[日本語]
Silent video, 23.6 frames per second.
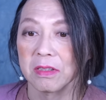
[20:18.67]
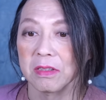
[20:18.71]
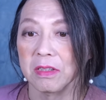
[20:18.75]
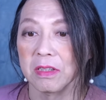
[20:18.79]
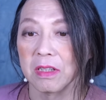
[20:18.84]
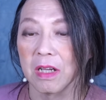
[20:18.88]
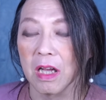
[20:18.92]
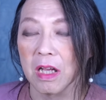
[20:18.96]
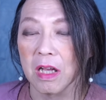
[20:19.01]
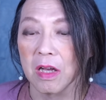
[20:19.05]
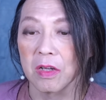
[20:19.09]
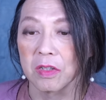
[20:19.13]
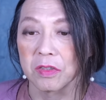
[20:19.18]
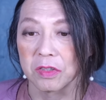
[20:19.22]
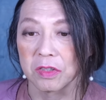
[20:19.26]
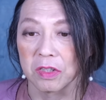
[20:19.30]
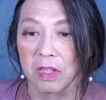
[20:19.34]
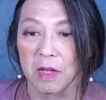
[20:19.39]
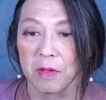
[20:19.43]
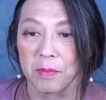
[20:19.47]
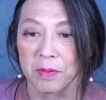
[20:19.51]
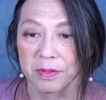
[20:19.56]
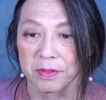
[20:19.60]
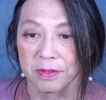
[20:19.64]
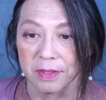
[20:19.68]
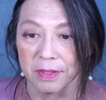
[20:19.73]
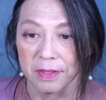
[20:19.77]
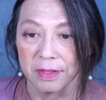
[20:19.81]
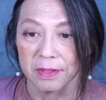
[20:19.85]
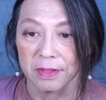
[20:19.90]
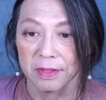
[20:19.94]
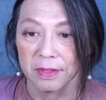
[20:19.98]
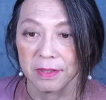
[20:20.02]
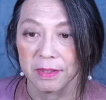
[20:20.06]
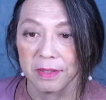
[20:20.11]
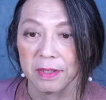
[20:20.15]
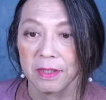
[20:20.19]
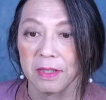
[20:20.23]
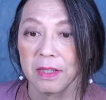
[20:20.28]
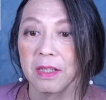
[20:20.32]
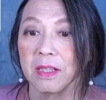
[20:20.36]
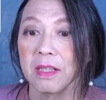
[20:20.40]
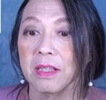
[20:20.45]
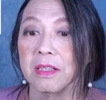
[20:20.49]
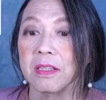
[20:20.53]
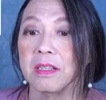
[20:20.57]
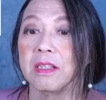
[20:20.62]
二階派は違いますね。
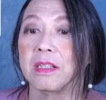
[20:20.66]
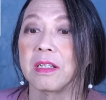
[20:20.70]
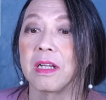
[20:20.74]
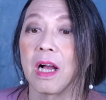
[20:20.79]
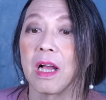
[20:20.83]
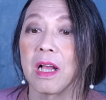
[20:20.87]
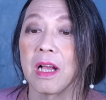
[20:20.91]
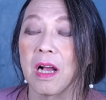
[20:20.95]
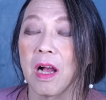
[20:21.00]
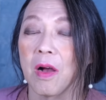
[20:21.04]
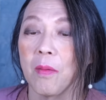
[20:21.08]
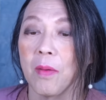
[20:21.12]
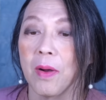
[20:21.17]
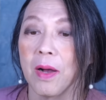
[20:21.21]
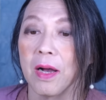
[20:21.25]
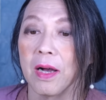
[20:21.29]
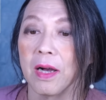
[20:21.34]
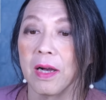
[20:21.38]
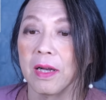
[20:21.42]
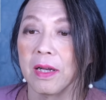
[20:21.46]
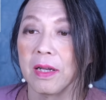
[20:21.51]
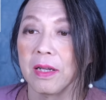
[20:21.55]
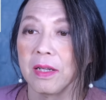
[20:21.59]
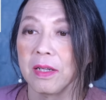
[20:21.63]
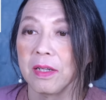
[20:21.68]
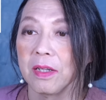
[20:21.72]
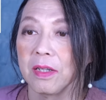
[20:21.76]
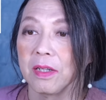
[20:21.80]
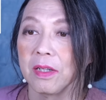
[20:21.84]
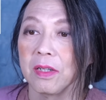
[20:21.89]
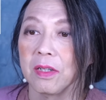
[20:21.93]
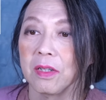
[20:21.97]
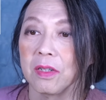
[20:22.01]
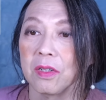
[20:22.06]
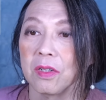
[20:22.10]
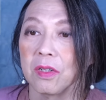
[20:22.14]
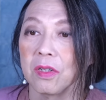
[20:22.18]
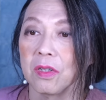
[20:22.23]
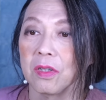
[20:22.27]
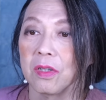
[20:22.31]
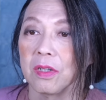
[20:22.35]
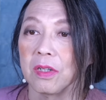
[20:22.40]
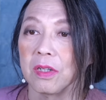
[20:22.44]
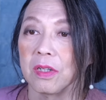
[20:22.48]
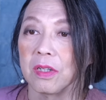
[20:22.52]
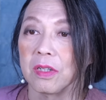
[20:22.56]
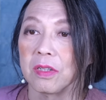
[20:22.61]
二階派は、
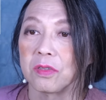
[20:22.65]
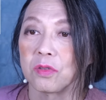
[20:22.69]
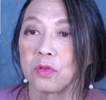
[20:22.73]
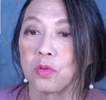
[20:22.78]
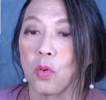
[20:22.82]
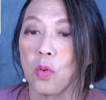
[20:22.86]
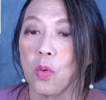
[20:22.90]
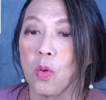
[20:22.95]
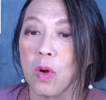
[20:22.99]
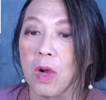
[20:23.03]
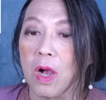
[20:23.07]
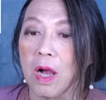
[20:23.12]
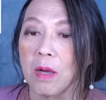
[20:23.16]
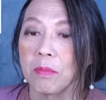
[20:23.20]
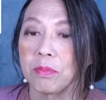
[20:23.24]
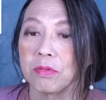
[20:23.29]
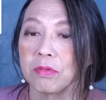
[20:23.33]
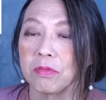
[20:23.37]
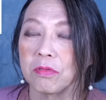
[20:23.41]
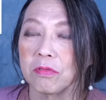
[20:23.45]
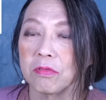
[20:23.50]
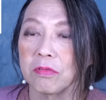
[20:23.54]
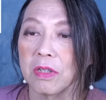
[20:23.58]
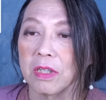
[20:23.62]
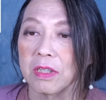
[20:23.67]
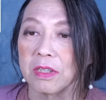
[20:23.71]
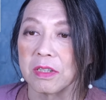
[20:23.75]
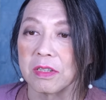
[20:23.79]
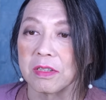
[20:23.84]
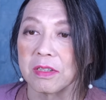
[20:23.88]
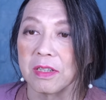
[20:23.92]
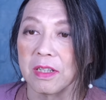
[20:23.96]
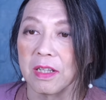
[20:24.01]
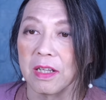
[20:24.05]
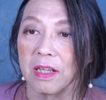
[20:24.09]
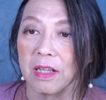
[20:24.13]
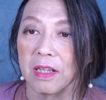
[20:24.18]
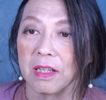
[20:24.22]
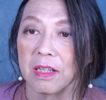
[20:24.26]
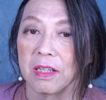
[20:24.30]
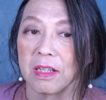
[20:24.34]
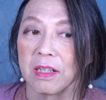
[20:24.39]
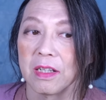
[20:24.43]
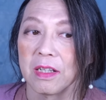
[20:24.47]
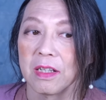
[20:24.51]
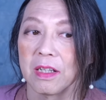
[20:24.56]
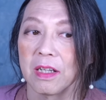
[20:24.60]
えー、超過分はですね、
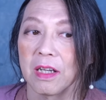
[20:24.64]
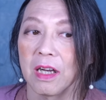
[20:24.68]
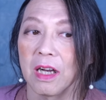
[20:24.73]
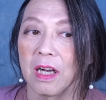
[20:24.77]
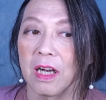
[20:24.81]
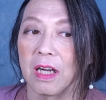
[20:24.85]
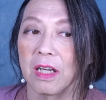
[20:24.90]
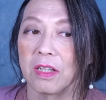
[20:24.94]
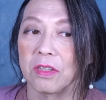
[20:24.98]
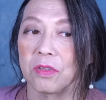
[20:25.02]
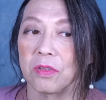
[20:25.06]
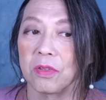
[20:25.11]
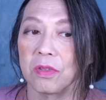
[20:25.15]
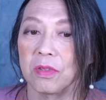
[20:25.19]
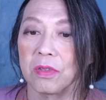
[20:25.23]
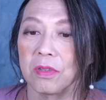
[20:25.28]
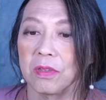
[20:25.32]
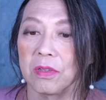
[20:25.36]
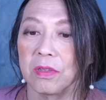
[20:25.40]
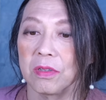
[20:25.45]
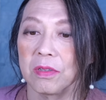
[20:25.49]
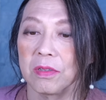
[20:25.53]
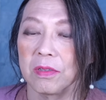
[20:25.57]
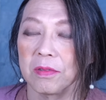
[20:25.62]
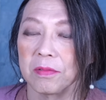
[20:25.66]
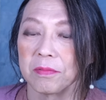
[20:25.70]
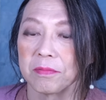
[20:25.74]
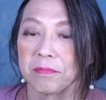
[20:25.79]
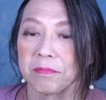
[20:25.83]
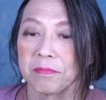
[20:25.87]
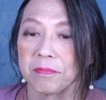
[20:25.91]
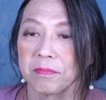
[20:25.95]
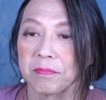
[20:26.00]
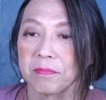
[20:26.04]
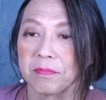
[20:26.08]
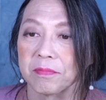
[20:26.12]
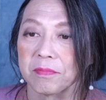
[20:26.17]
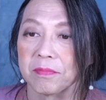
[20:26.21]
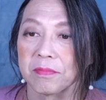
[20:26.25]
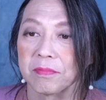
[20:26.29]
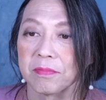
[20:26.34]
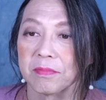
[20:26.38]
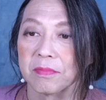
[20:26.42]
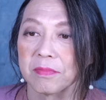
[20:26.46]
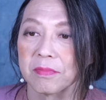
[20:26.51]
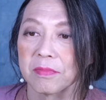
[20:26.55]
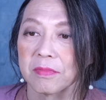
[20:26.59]
あ
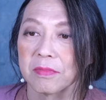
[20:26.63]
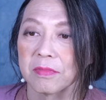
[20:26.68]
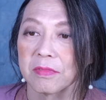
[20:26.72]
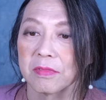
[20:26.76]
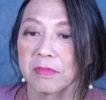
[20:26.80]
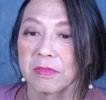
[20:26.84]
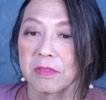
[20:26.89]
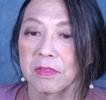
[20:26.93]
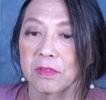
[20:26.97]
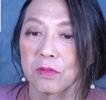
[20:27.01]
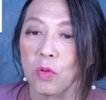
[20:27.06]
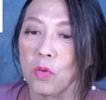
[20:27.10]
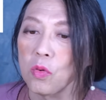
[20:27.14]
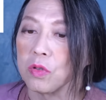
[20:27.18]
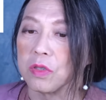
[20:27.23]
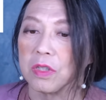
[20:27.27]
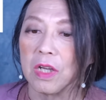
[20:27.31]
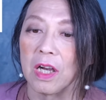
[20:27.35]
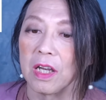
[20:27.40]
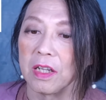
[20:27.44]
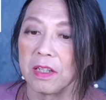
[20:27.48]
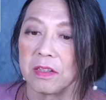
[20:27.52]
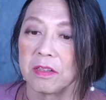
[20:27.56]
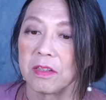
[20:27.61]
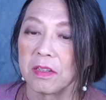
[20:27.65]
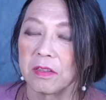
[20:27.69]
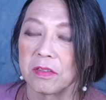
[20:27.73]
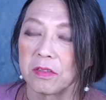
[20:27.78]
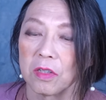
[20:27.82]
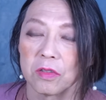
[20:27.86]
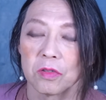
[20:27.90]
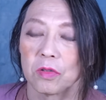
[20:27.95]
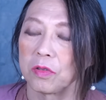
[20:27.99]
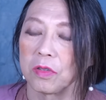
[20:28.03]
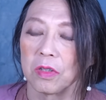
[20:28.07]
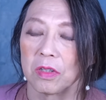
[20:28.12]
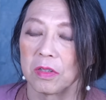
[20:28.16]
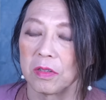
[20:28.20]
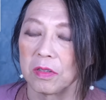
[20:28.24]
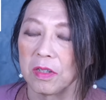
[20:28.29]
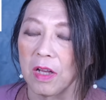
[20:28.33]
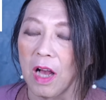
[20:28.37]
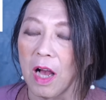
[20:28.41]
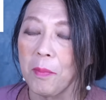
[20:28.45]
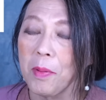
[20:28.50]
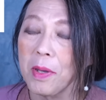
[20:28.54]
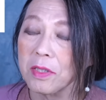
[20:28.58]
のー、党に入ってた。例えば、
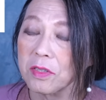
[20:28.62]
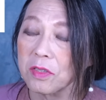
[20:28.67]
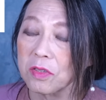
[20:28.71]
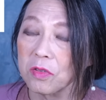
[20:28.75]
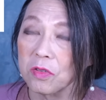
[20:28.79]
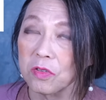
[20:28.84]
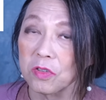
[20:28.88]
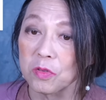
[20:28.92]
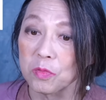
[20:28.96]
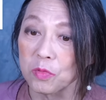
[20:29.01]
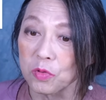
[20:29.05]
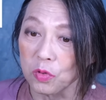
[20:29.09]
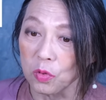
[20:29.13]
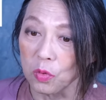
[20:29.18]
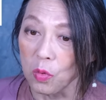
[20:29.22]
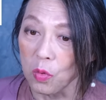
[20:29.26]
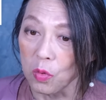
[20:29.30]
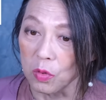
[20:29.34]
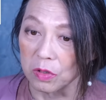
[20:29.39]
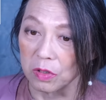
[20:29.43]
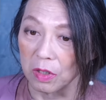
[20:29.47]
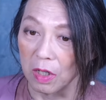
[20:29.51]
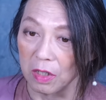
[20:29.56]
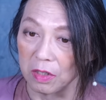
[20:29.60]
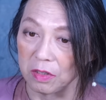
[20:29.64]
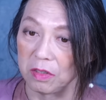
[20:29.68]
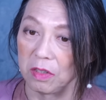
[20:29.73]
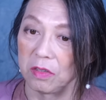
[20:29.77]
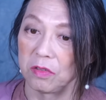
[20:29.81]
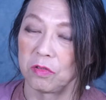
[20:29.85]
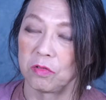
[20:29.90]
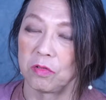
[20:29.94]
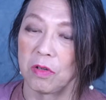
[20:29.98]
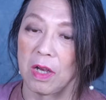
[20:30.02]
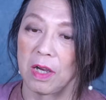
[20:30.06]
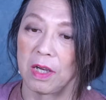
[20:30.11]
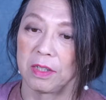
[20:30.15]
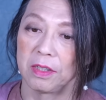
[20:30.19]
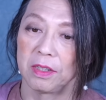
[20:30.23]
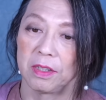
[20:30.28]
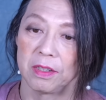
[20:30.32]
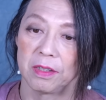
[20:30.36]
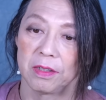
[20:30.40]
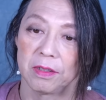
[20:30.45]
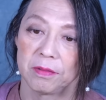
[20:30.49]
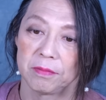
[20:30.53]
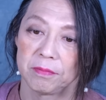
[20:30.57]
派閥の事務所の方に入ってた、裏
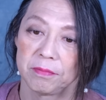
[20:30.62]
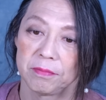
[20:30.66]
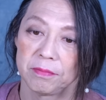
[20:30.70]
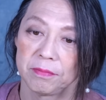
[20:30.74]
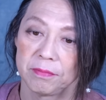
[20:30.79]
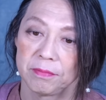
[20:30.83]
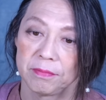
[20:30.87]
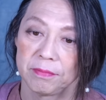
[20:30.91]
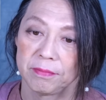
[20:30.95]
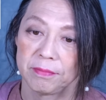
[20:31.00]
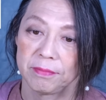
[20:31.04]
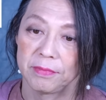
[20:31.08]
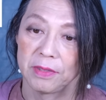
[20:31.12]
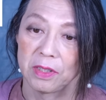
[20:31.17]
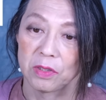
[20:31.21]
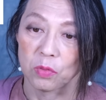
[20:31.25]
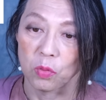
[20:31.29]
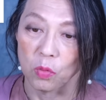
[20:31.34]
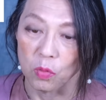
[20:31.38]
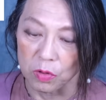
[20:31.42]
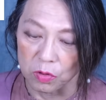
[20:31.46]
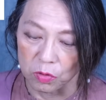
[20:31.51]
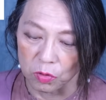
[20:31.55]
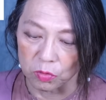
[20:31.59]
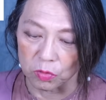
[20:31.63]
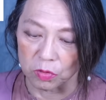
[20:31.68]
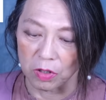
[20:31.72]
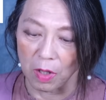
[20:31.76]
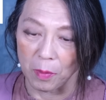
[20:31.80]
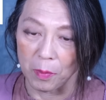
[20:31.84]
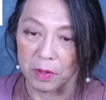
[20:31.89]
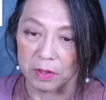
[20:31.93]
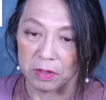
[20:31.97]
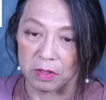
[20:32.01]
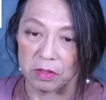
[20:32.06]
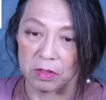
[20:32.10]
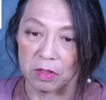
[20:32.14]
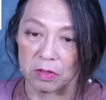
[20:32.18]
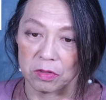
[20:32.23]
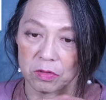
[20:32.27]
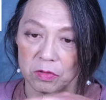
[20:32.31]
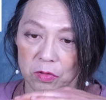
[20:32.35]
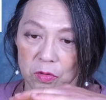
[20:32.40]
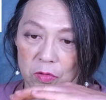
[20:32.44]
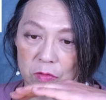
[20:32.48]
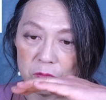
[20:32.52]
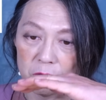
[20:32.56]
金が。でそこにどんどん溜まっていったん
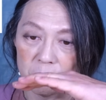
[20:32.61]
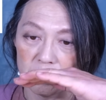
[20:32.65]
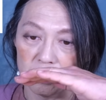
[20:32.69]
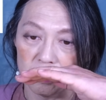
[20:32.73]
ですよ。